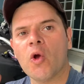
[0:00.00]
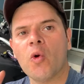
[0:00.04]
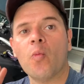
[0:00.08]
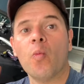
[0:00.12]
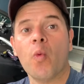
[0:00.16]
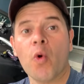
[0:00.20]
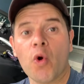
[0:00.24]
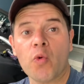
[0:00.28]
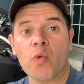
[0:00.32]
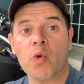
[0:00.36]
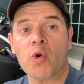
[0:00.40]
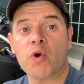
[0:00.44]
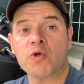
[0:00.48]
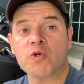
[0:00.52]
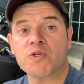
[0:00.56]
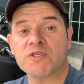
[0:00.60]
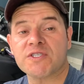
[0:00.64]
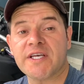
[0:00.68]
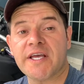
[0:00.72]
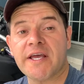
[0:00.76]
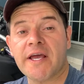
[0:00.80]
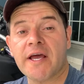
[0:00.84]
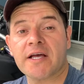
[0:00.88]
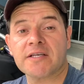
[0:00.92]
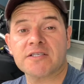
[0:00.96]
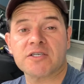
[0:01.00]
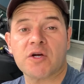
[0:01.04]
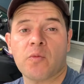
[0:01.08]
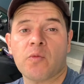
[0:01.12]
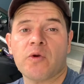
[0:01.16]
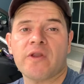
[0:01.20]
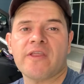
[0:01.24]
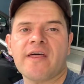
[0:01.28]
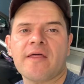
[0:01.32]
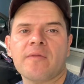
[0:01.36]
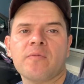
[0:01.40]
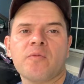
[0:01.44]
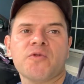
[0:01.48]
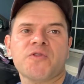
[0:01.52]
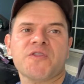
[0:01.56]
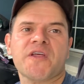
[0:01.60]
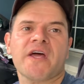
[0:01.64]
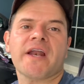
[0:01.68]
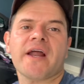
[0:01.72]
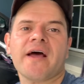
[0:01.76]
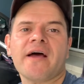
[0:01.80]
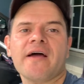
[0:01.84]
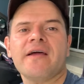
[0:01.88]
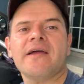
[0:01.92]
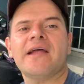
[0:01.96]
Muy buenos días comunidad
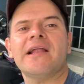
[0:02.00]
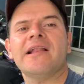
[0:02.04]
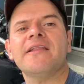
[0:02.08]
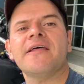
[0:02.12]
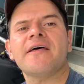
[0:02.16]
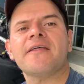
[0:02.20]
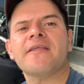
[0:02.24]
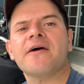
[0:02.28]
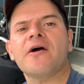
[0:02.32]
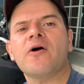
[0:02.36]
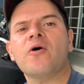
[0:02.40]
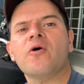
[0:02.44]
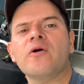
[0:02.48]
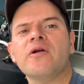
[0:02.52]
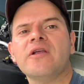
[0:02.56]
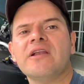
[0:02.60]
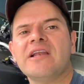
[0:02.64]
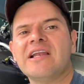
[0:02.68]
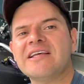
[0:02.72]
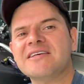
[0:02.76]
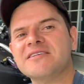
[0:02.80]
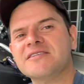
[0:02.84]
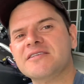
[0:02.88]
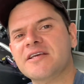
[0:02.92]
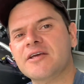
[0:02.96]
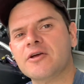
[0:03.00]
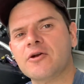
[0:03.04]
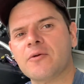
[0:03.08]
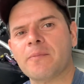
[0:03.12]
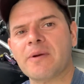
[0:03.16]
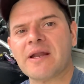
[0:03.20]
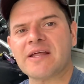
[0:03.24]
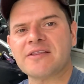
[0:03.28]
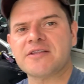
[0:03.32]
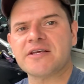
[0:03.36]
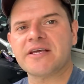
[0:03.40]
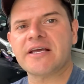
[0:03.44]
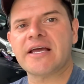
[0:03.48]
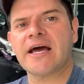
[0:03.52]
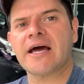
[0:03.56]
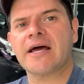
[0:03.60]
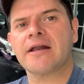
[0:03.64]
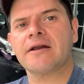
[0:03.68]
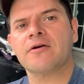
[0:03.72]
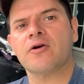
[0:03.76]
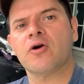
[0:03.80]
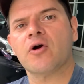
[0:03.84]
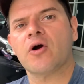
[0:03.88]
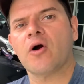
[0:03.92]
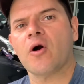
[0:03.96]
motera, el día de hoy les quiero
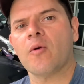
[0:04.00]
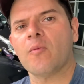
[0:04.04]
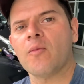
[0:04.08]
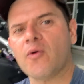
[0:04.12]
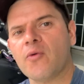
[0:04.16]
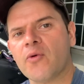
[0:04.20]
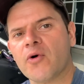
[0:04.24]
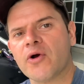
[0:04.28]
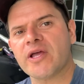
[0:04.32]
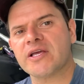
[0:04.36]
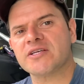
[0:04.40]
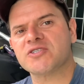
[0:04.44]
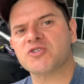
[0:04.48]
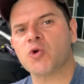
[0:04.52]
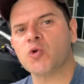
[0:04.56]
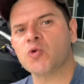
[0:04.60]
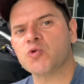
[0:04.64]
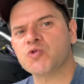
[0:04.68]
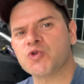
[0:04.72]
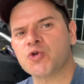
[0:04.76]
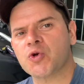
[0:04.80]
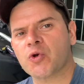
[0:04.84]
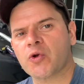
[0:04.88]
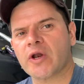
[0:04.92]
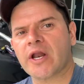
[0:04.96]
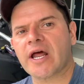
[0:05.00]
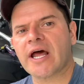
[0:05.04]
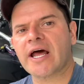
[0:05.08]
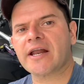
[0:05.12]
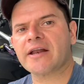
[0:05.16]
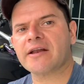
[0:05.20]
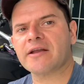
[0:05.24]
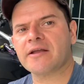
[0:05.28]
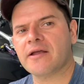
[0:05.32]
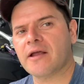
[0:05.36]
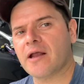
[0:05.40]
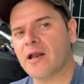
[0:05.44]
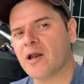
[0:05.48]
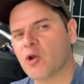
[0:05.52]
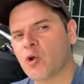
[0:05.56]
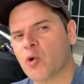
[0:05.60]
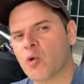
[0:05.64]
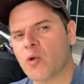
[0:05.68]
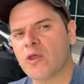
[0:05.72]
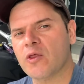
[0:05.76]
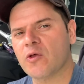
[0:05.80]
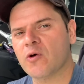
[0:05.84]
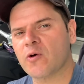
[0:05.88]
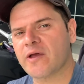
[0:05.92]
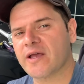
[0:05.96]
platicar cómo voy a solucionar el
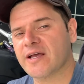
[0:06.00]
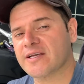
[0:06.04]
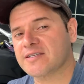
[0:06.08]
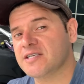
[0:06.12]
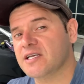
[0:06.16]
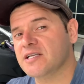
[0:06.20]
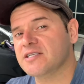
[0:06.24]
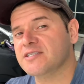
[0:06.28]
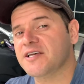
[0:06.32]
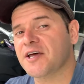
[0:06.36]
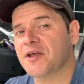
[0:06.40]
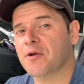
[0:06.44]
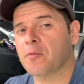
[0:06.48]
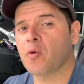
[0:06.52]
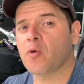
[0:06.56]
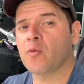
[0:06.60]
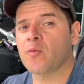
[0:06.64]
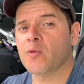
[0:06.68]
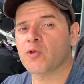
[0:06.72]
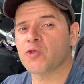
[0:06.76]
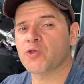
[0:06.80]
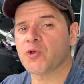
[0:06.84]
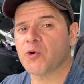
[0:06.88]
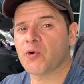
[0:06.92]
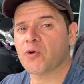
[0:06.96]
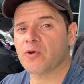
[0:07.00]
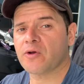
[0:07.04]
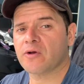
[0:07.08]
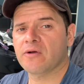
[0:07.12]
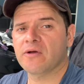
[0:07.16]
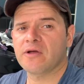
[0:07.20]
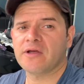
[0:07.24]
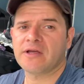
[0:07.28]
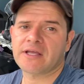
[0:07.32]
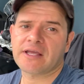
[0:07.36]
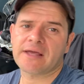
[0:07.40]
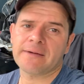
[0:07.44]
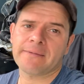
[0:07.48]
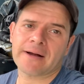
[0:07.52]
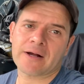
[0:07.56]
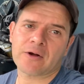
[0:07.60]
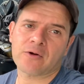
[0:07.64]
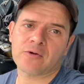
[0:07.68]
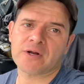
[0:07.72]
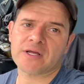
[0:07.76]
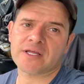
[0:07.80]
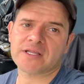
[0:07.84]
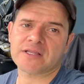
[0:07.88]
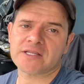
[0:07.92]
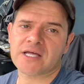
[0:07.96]
ruido que hace el servomotor que va
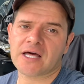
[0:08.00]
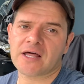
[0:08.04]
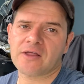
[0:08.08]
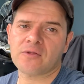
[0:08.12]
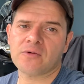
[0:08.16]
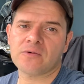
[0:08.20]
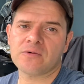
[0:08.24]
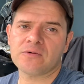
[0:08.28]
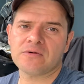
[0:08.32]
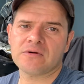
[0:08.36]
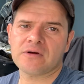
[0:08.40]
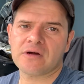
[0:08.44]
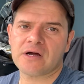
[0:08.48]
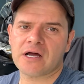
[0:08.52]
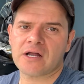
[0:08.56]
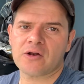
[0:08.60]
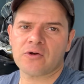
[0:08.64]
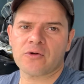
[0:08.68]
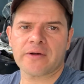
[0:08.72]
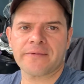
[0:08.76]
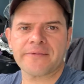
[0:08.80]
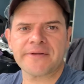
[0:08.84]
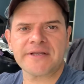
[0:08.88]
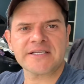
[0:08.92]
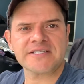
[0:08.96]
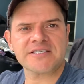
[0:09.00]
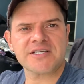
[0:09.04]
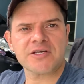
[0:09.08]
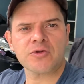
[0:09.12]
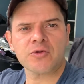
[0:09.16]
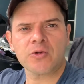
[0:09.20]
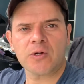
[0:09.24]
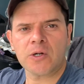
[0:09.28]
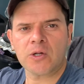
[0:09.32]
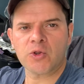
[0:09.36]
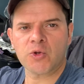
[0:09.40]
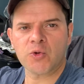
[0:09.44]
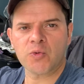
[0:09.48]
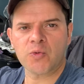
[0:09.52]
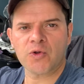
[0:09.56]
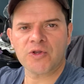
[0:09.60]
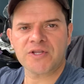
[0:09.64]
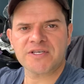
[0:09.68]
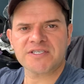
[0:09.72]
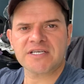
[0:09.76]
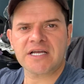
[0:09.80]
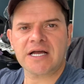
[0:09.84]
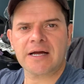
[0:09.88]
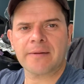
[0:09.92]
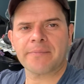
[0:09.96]
conectado a lo que viene siendo el tubo de
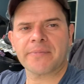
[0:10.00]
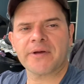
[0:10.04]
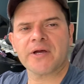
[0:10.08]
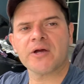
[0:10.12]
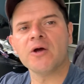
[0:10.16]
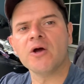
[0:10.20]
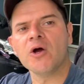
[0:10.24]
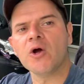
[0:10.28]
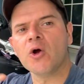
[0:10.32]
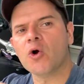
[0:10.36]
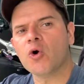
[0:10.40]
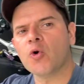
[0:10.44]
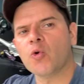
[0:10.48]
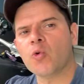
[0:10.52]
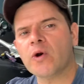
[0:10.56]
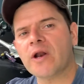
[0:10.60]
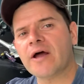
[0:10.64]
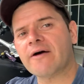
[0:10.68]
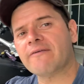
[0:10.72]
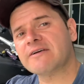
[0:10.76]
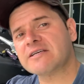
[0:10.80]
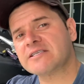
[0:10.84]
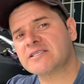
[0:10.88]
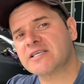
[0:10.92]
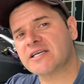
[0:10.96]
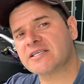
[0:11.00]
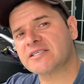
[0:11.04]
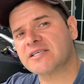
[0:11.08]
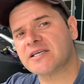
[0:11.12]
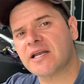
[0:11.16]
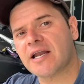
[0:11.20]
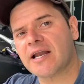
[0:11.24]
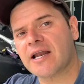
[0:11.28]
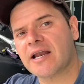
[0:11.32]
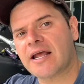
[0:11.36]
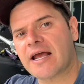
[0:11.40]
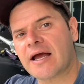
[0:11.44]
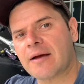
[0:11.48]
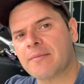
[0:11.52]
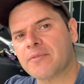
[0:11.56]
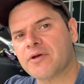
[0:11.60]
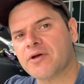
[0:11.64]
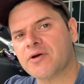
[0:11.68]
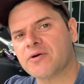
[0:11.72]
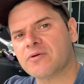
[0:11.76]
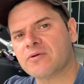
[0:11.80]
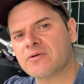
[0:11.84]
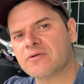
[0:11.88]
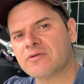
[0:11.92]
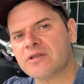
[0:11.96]
escape una vez que hacen el
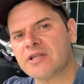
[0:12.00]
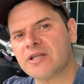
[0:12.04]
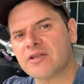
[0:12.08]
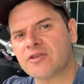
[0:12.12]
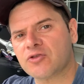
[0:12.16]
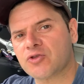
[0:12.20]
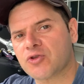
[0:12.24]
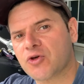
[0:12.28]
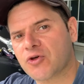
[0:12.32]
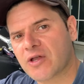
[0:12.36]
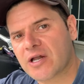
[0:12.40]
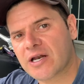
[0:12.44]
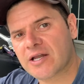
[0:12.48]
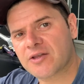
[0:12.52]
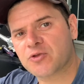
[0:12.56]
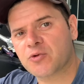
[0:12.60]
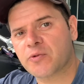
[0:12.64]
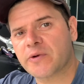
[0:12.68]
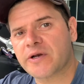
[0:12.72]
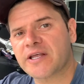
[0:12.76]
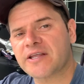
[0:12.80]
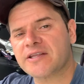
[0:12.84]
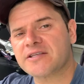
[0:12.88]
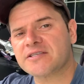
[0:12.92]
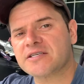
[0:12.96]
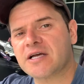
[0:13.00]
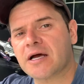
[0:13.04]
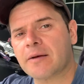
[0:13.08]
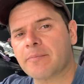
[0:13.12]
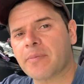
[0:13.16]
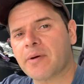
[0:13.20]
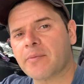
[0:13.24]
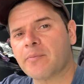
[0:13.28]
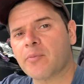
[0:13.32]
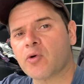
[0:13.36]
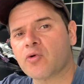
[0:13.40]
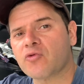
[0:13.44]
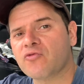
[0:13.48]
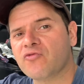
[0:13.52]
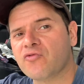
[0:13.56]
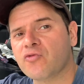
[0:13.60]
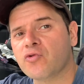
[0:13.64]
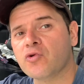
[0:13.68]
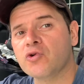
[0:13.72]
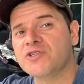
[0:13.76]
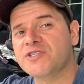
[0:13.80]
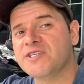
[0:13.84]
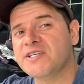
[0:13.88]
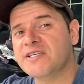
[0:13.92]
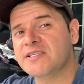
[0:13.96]
cambio de toda la tubería de escape por un
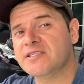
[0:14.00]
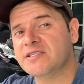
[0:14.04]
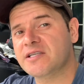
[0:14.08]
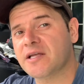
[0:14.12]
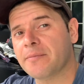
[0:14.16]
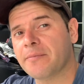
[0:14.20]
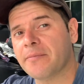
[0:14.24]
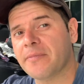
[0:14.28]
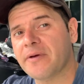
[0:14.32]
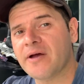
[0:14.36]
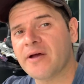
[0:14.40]
pull system.